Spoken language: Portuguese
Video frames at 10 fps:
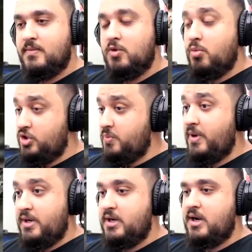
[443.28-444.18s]
No
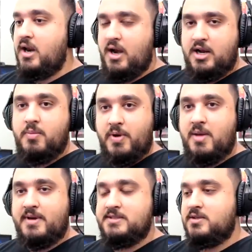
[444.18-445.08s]
multiplayer, claro, na
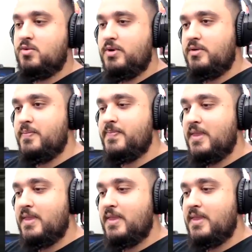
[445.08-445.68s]
campanha é mais tranquilo.